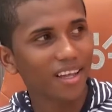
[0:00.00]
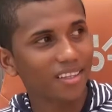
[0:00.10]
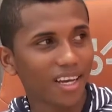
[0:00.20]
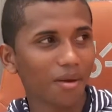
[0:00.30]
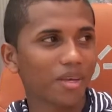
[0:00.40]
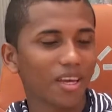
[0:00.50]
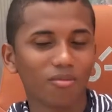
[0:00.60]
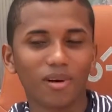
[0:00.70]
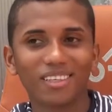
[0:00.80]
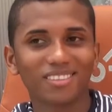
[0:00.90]
el día que me
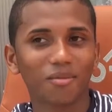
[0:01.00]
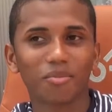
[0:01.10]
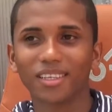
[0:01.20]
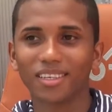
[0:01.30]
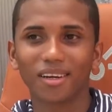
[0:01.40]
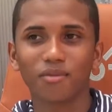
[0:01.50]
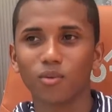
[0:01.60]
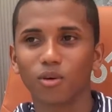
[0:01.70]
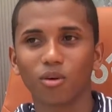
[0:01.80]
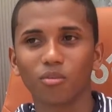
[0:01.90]
dijeron vas a hacer práctica de
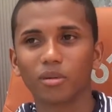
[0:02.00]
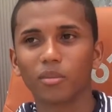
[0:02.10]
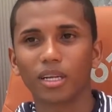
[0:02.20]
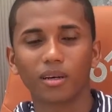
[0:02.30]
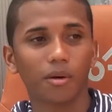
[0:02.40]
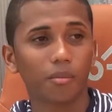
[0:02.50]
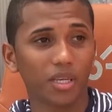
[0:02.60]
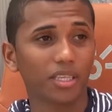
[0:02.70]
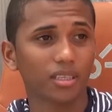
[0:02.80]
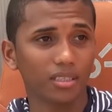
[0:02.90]
fútbol con primera, que
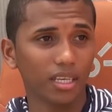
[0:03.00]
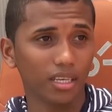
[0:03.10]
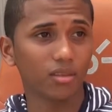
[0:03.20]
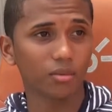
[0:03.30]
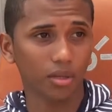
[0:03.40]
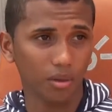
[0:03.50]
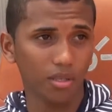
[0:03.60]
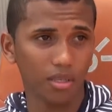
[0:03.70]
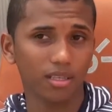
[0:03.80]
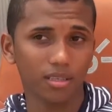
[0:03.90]
vienen de Quito, porque
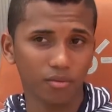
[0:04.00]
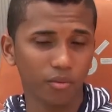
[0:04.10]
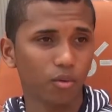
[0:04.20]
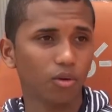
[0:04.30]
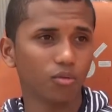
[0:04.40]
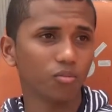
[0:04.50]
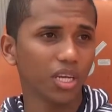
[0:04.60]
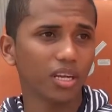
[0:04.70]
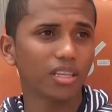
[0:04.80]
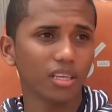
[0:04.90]
vienen a hacer fútbol un
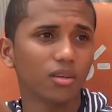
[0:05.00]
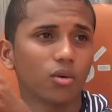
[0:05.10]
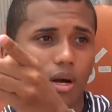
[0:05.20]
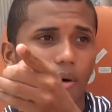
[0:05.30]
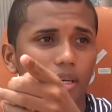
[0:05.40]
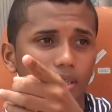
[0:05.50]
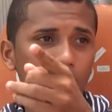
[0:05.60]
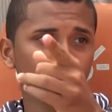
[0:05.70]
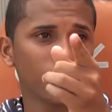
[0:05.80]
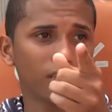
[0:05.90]
viernes y jugaban
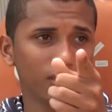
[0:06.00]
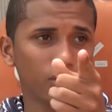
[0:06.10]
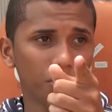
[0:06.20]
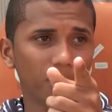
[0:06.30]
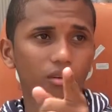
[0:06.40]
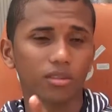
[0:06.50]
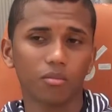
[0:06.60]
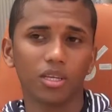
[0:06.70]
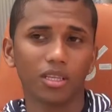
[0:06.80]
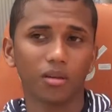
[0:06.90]
el domingo. O sea,
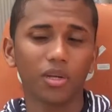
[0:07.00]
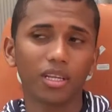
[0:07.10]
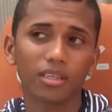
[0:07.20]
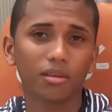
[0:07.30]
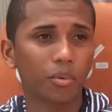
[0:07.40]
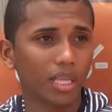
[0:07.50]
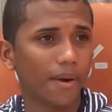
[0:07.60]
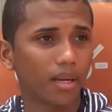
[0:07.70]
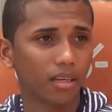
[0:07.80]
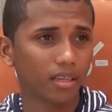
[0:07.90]
vienen el viernes, se
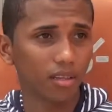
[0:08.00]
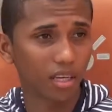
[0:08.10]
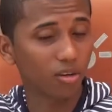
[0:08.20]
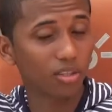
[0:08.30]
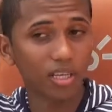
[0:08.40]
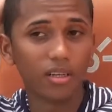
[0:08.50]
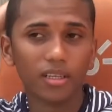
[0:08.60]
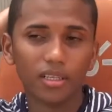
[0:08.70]
hospedaban en el, hotel.